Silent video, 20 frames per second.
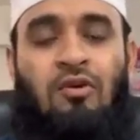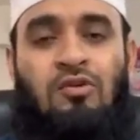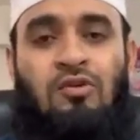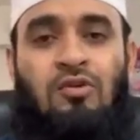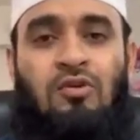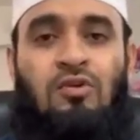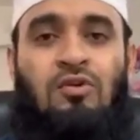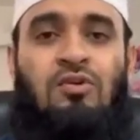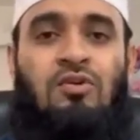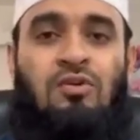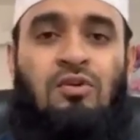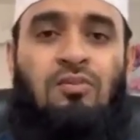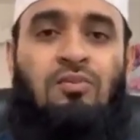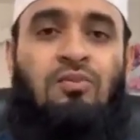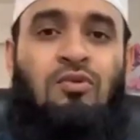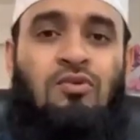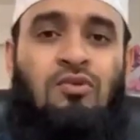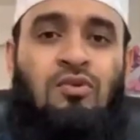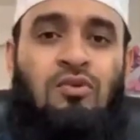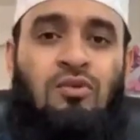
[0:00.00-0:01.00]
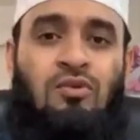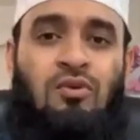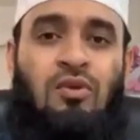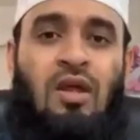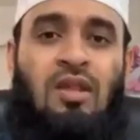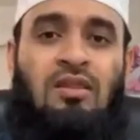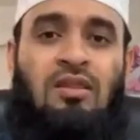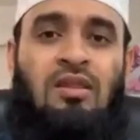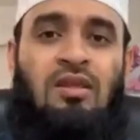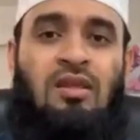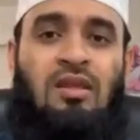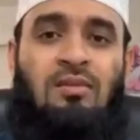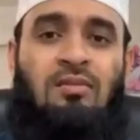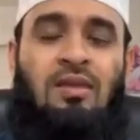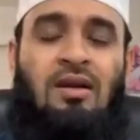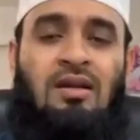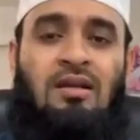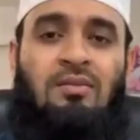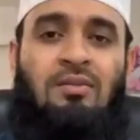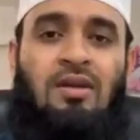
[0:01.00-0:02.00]
ফজর পর্যন্ত রাত থেকে
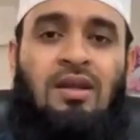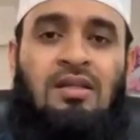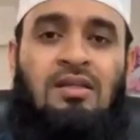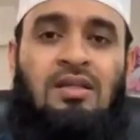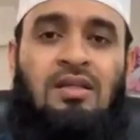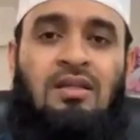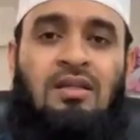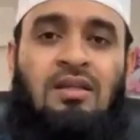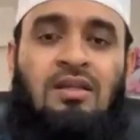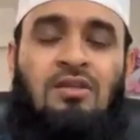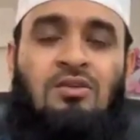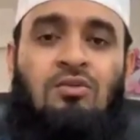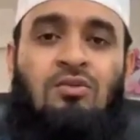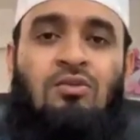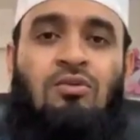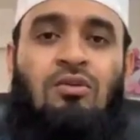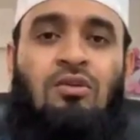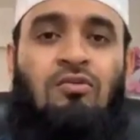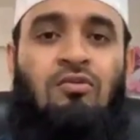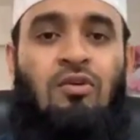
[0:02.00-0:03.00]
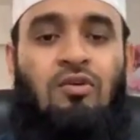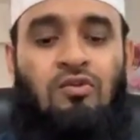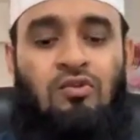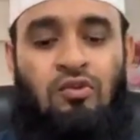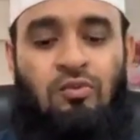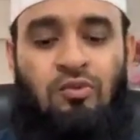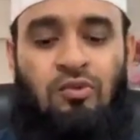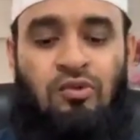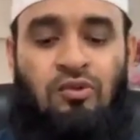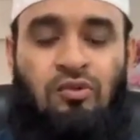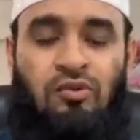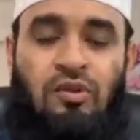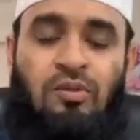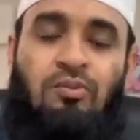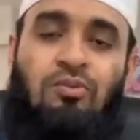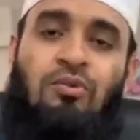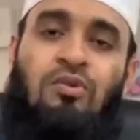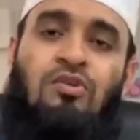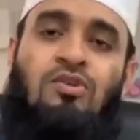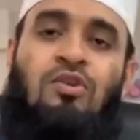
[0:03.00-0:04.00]
মাগরিবের আজান থেকে শুরু করে ফজর পর্যন্ত
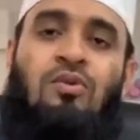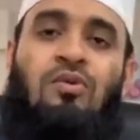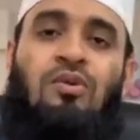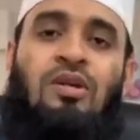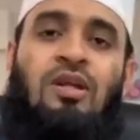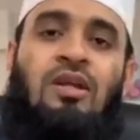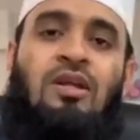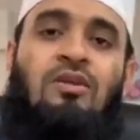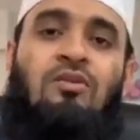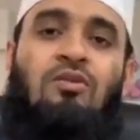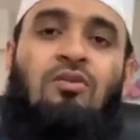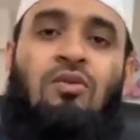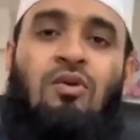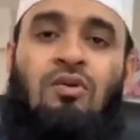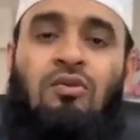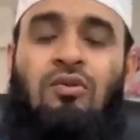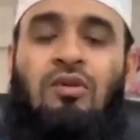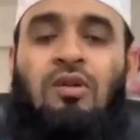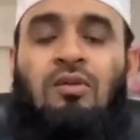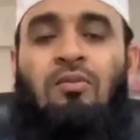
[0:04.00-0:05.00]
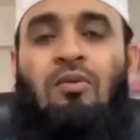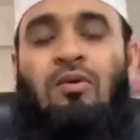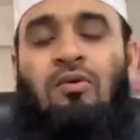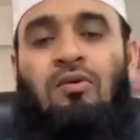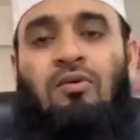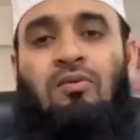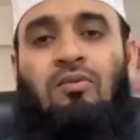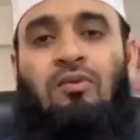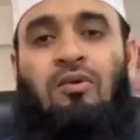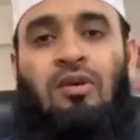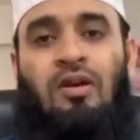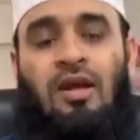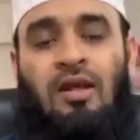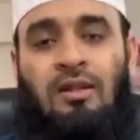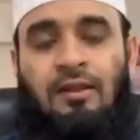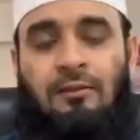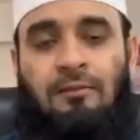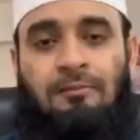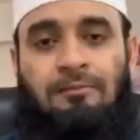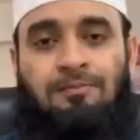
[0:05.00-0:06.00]
পুরো সময়টাই কিন্তু কদরের বরকতময়
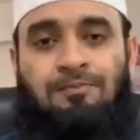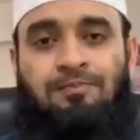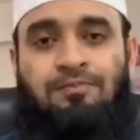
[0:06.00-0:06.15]
রাত